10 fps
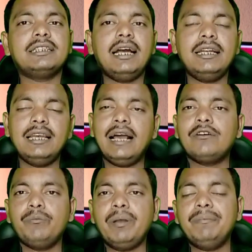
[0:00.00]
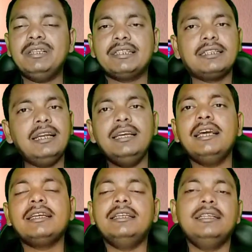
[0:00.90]
दस हज़ार मिल सकता है लाख
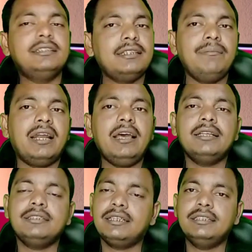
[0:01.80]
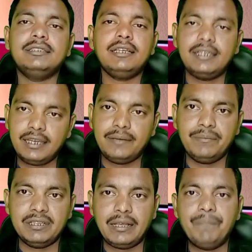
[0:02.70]
रुपया मिल सकता है लेकिन इससे बड़ा
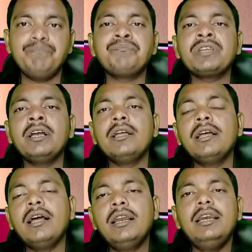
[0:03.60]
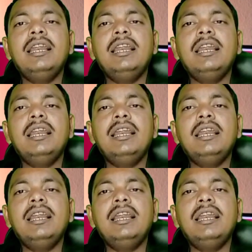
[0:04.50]
जल्दी से नहीं मिलता है